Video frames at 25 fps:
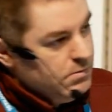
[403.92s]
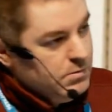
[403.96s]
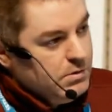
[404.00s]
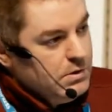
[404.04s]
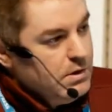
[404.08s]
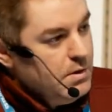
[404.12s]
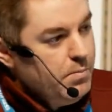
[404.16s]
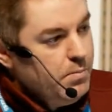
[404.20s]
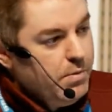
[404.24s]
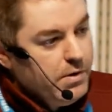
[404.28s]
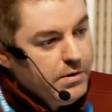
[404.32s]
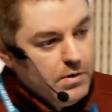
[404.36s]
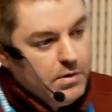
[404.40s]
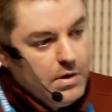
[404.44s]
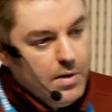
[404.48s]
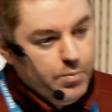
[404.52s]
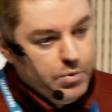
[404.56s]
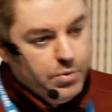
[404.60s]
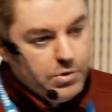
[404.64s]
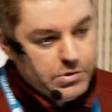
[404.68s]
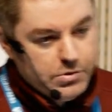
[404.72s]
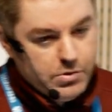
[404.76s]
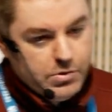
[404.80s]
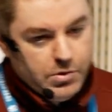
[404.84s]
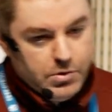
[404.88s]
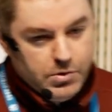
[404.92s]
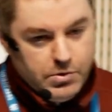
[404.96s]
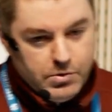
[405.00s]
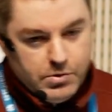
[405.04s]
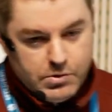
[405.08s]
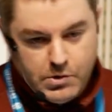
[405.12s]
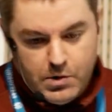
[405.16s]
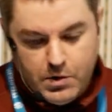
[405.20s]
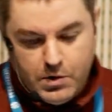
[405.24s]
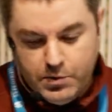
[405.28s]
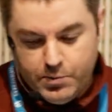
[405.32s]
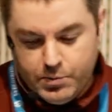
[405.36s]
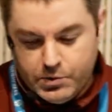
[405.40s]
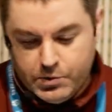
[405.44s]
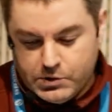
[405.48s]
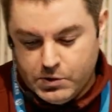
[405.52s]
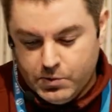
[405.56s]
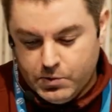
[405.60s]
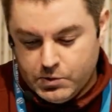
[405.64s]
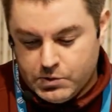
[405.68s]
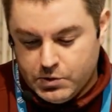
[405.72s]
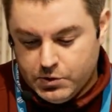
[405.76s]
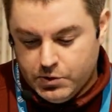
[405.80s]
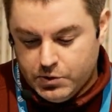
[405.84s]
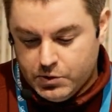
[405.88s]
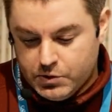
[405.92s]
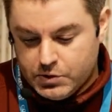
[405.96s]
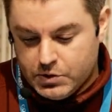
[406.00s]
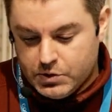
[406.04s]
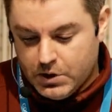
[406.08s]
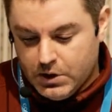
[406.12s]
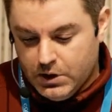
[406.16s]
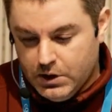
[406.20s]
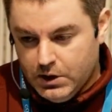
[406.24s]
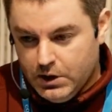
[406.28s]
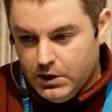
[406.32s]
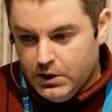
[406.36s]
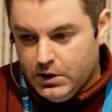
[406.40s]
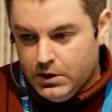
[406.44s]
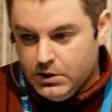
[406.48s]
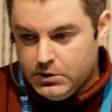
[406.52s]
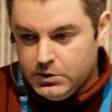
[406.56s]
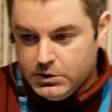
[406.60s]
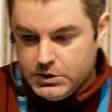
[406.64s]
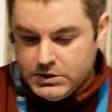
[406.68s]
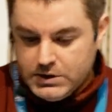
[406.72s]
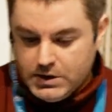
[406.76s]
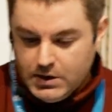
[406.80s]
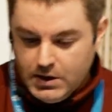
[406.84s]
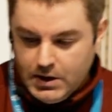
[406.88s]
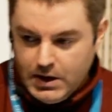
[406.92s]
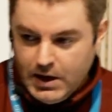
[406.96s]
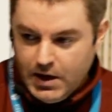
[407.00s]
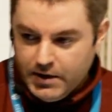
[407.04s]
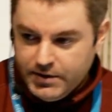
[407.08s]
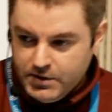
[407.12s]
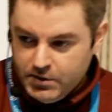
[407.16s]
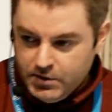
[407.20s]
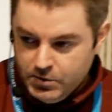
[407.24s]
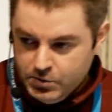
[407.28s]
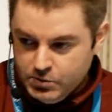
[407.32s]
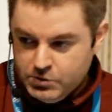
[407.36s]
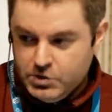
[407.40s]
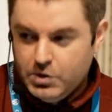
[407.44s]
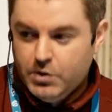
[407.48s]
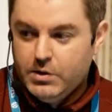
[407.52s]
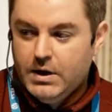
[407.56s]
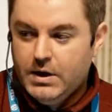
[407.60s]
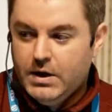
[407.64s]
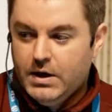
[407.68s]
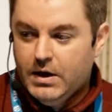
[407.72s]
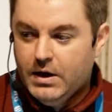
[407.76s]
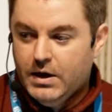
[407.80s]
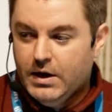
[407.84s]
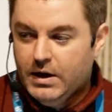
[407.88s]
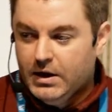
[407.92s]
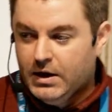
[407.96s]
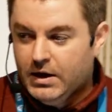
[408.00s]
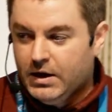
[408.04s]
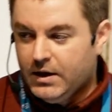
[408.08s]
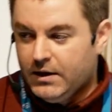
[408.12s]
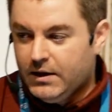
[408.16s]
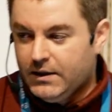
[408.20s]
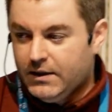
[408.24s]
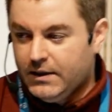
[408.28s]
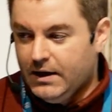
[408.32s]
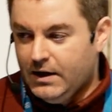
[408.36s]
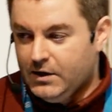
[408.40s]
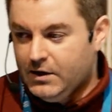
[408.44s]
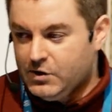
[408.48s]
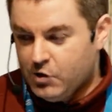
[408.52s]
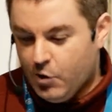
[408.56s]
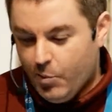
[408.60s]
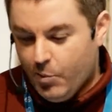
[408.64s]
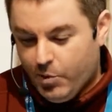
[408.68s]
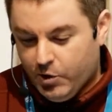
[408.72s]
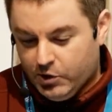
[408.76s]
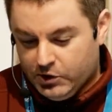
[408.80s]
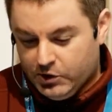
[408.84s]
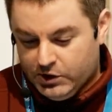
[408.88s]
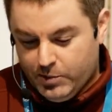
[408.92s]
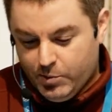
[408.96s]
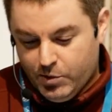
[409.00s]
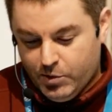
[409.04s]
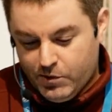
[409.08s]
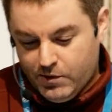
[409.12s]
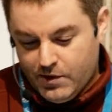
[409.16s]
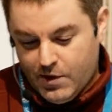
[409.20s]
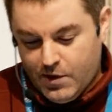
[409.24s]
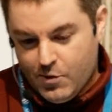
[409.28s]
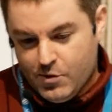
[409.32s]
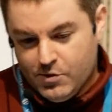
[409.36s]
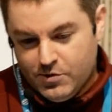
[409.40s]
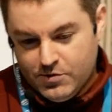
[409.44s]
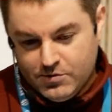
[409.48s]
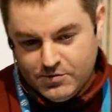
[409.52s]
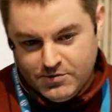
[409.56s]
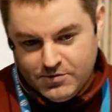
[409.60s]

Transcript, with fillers: el precio lo han puesto ellos, no lo habéis puesto vosotros. Entonces, haced uso del soporte, por favor.